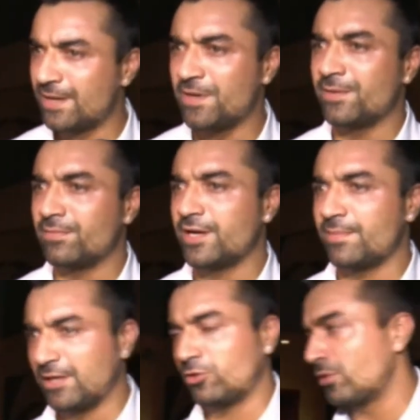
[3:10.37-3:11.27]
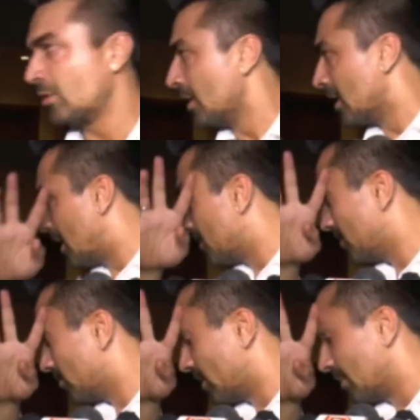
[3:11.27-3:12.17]
सेम ही नंबर है मैं तो
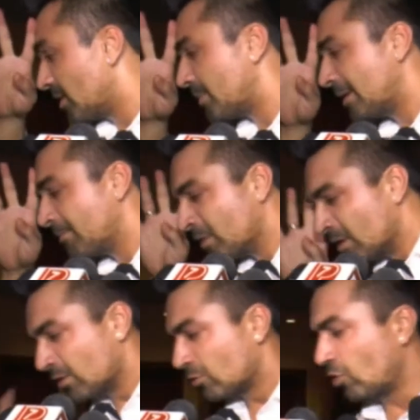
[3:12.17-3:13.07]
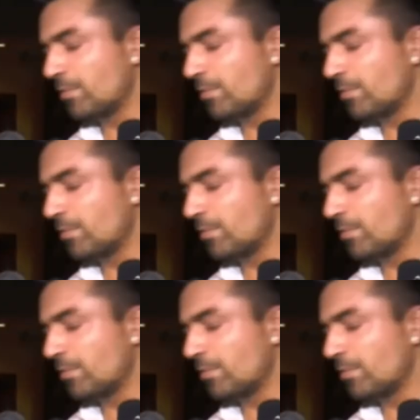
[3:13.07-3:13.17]
अभी भी वही नंबर पर तो